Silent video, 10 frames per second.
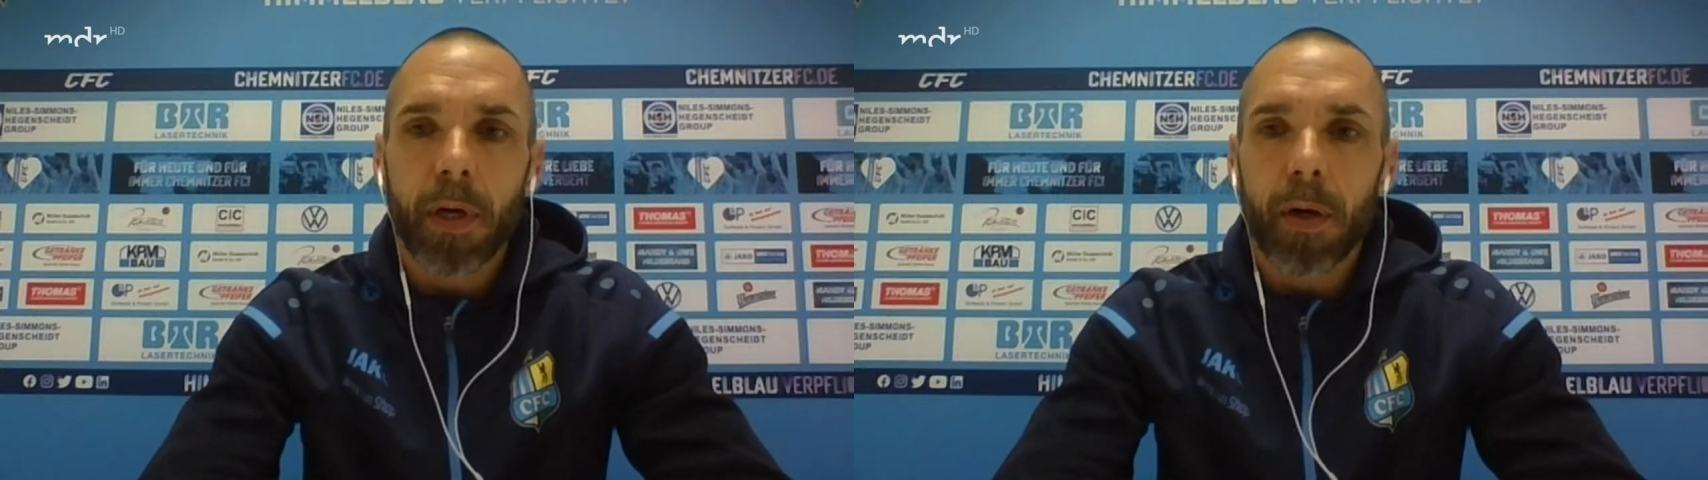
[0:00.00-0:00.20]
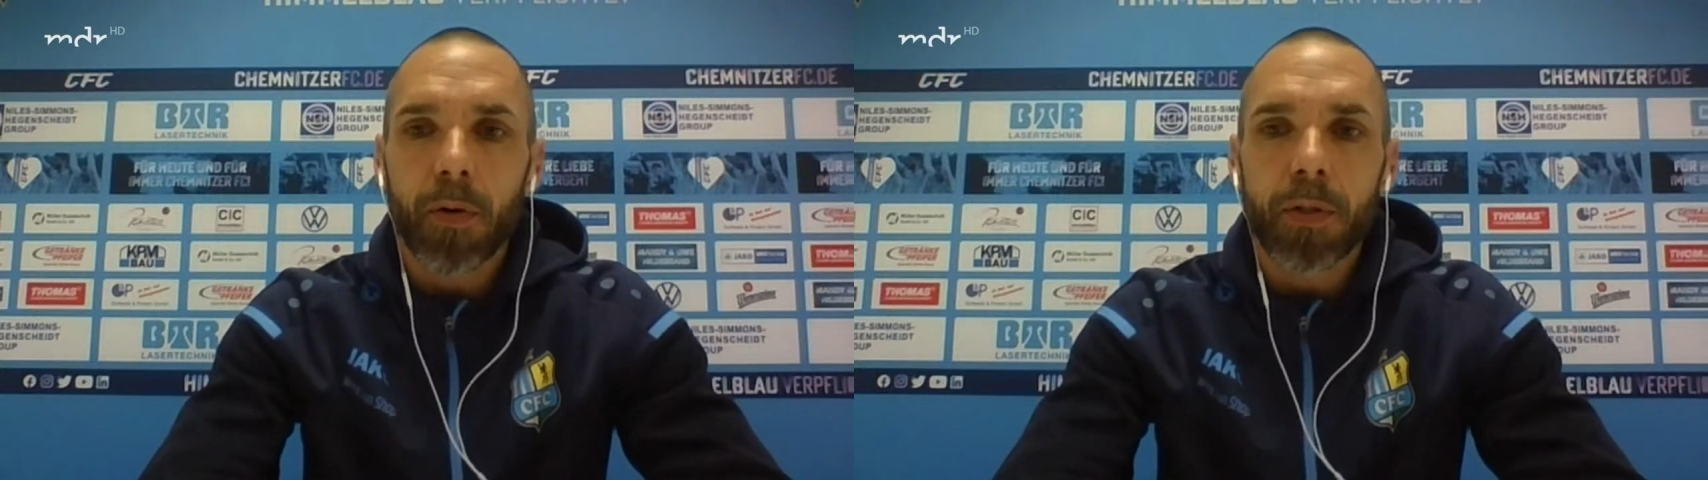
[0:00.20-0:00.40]

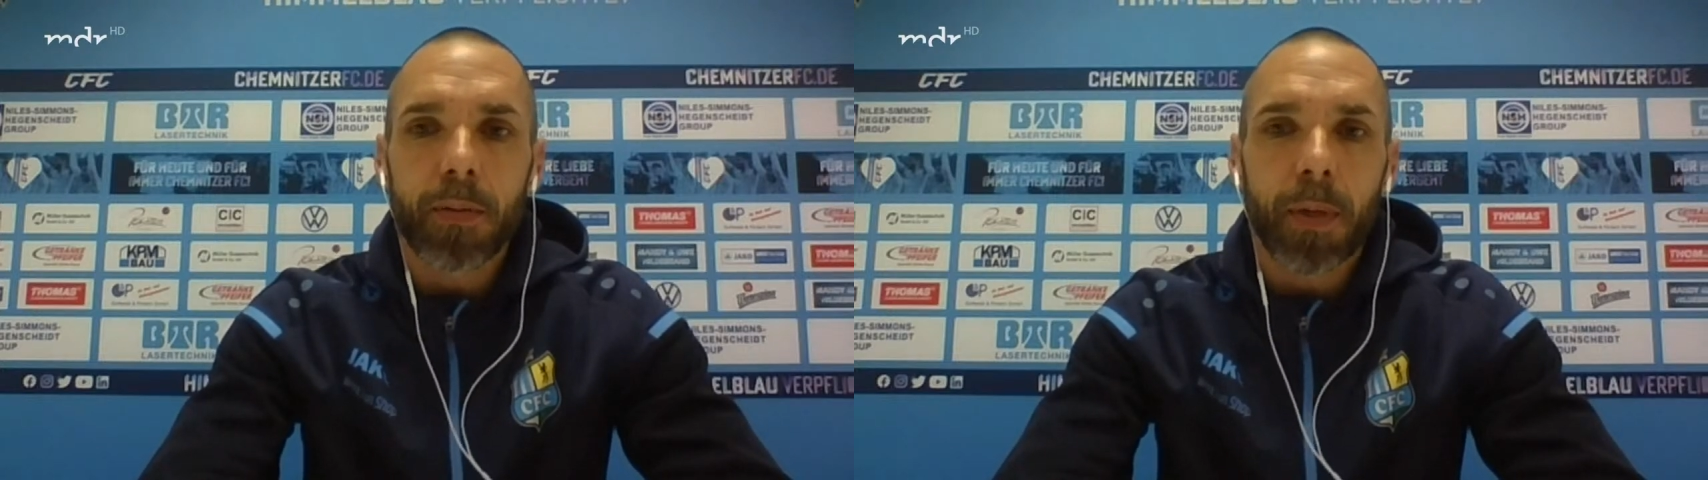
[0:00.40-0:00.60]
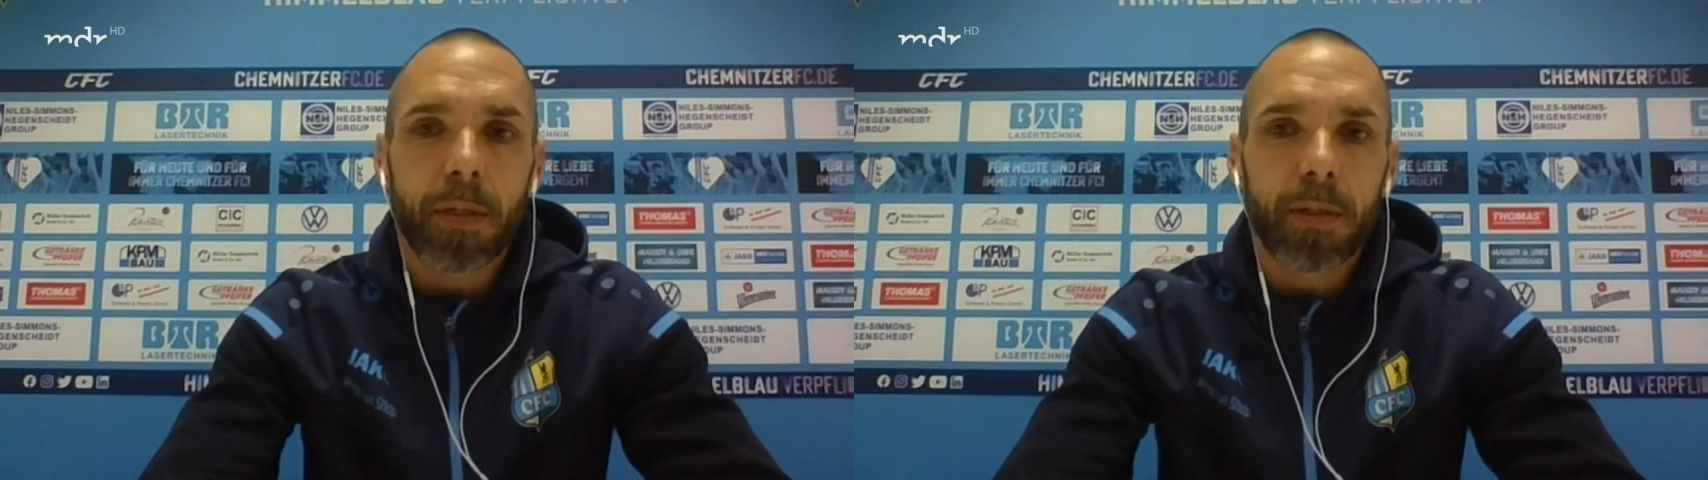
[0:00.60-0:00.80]
war ja
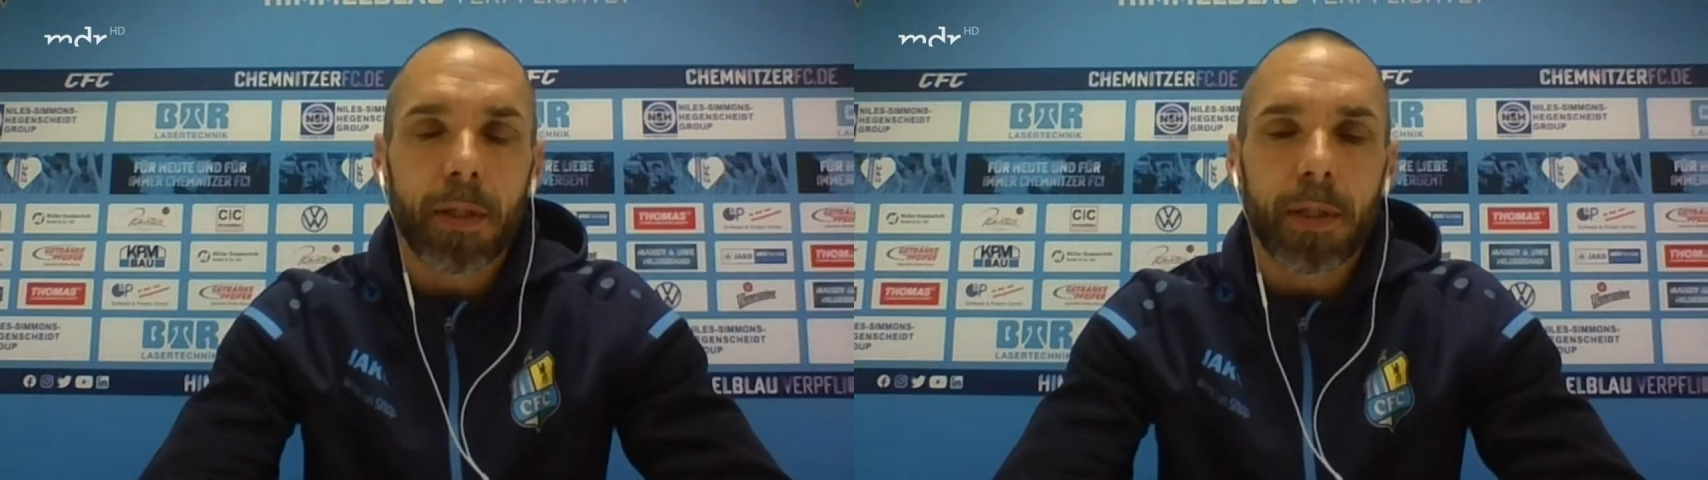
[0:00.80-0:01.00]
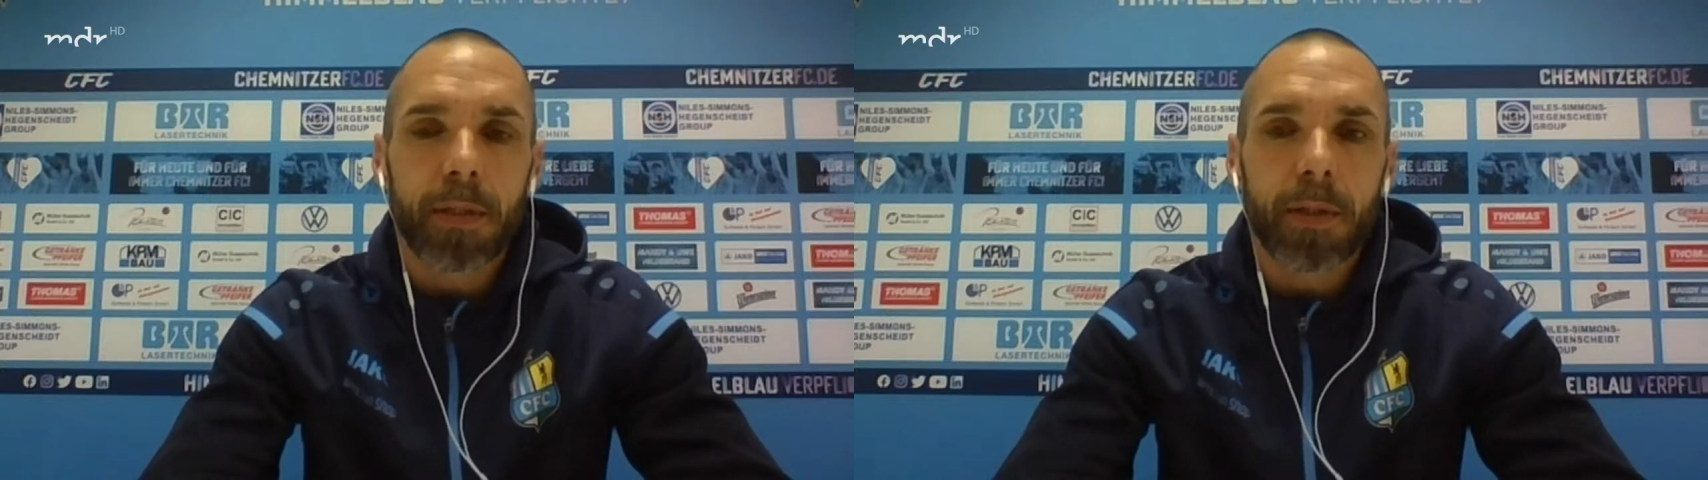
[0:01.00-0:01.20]
ausgemacht,
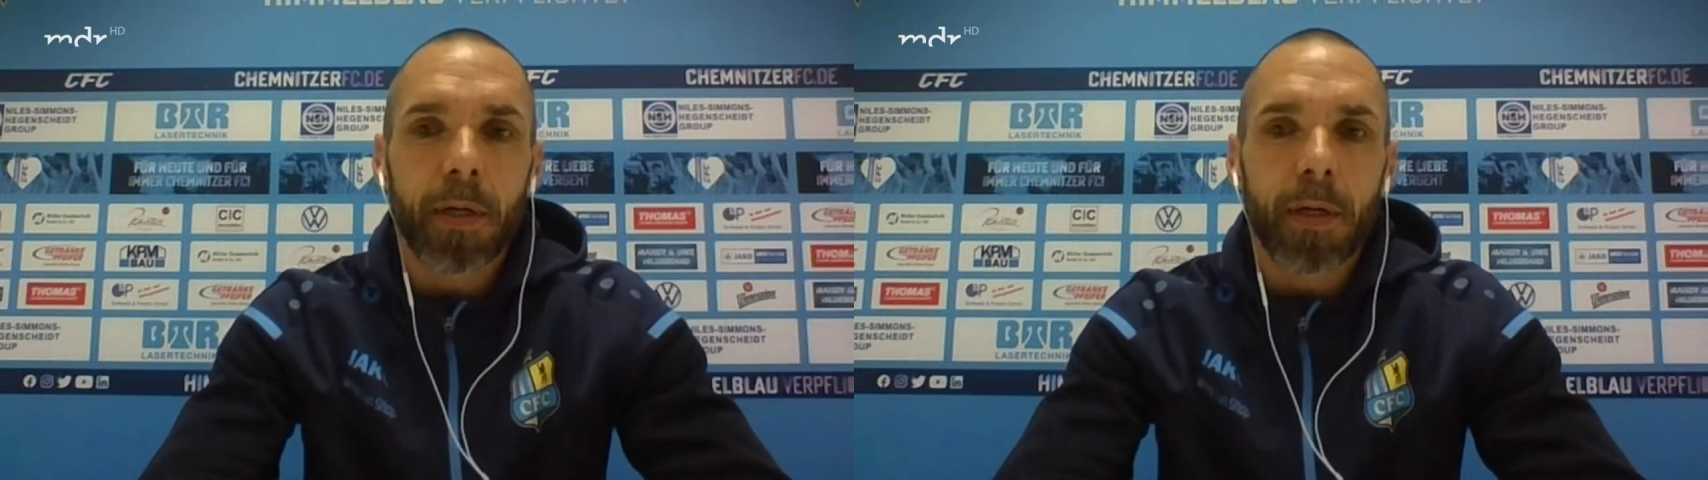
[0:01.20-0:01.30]
dass er